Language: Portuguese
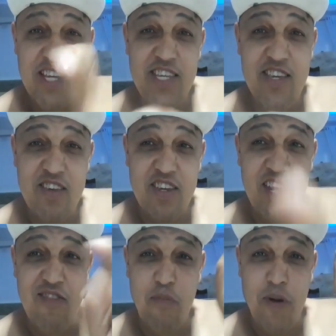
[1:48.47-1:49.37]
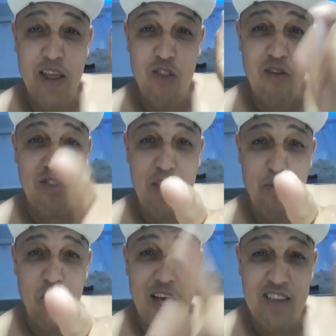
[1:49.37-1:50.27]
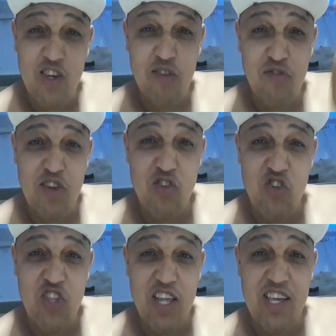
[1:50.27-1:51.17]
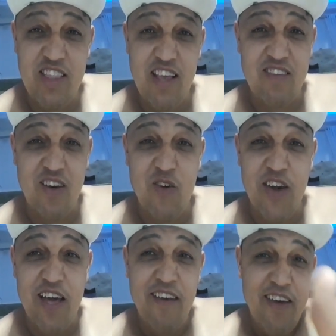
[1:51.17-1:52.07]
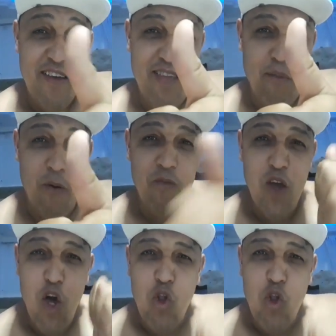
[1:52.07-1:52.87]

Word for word: se inscreva para a nova temporada de vídeos de Nanin na cegonha, tá bom?